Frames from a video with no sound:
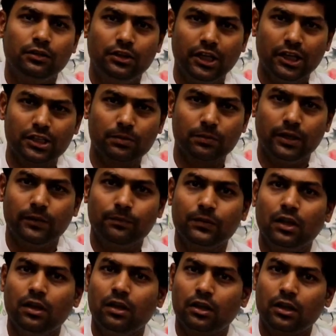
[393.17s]
देश में
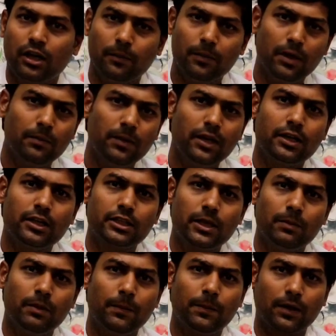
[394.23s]
कभी भी
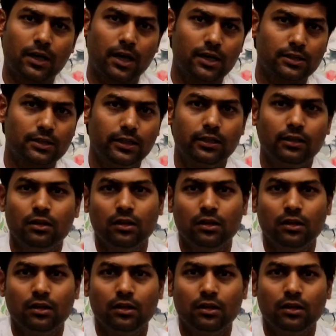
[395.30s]
किसी भी प्रकार से